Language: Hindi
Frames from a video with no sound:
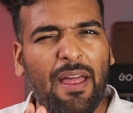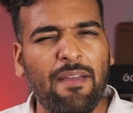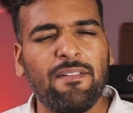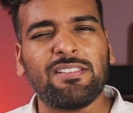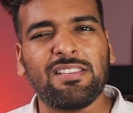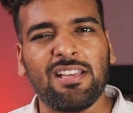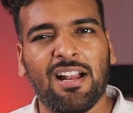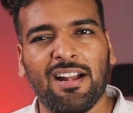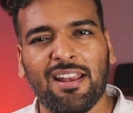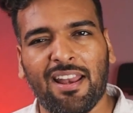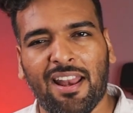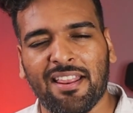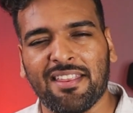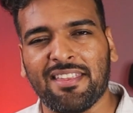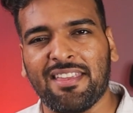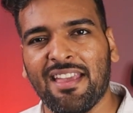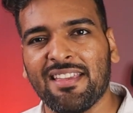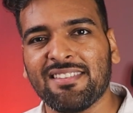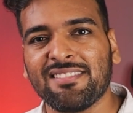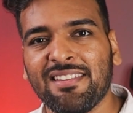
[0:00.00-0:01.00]
प्राइवेसी हटा
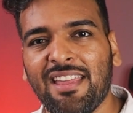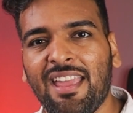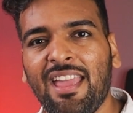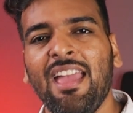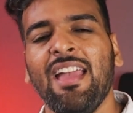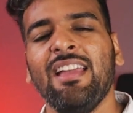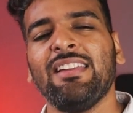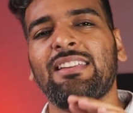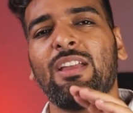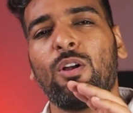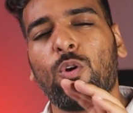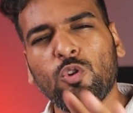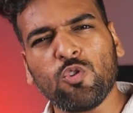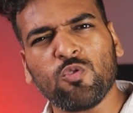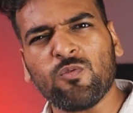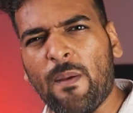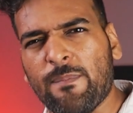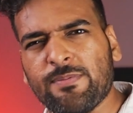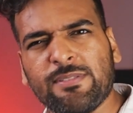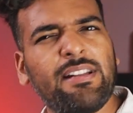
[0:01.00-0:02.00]
रखी है इसने कि
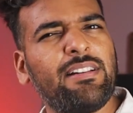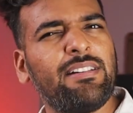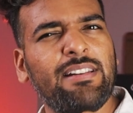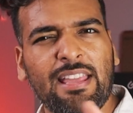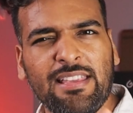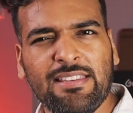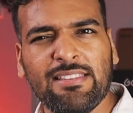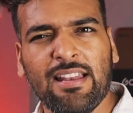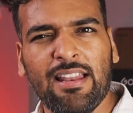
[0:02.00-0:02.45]
कुछ वेबसाइट नहीं